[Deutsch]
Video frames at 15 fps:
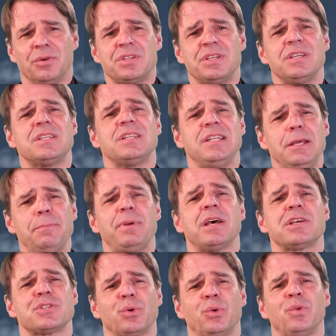Und sie ist die
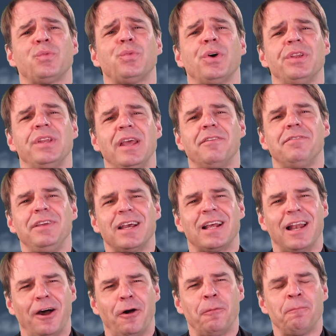Person, von der wir
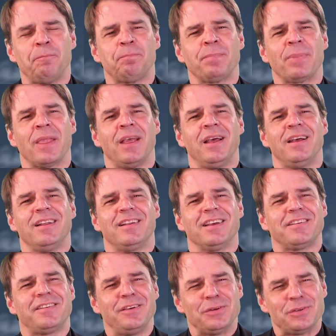glauben,
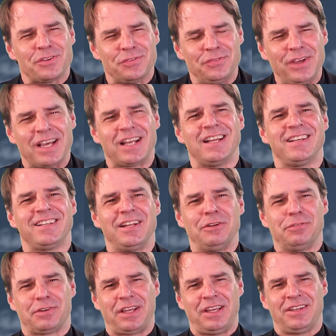dass sie uns wirklich
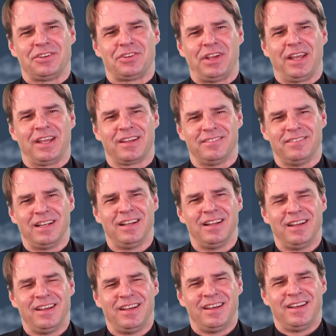den Frieden schenken will.
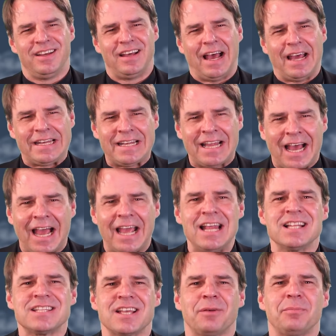Einen
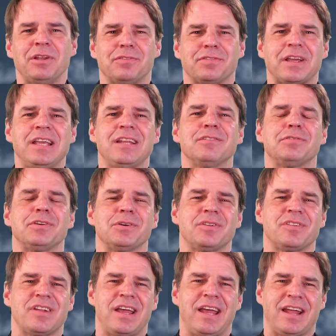heilsamen Frieden für
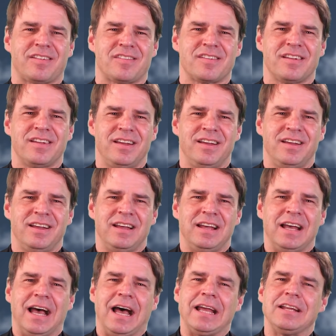unser Herz.
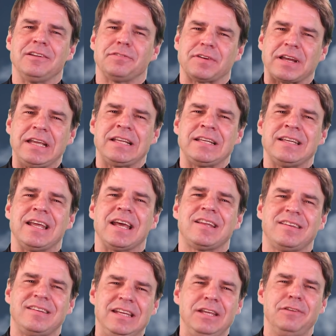Einen Frieden,
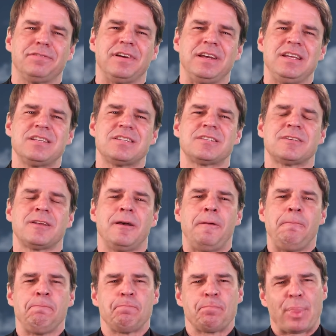der tiefer ist
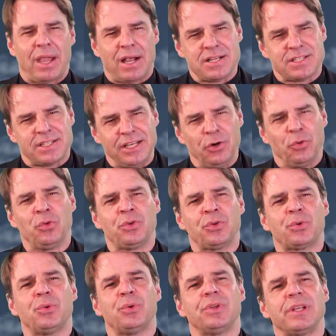als die
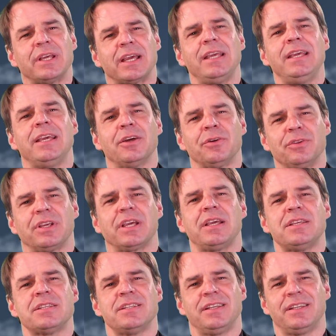Unruhen, Kriege und
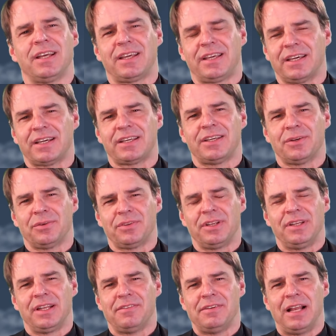Krisen in der Kirche und
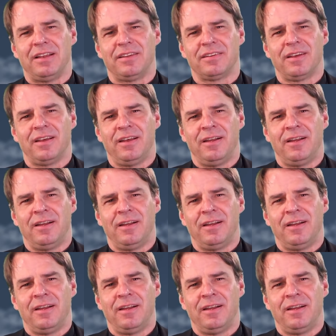in der Welt.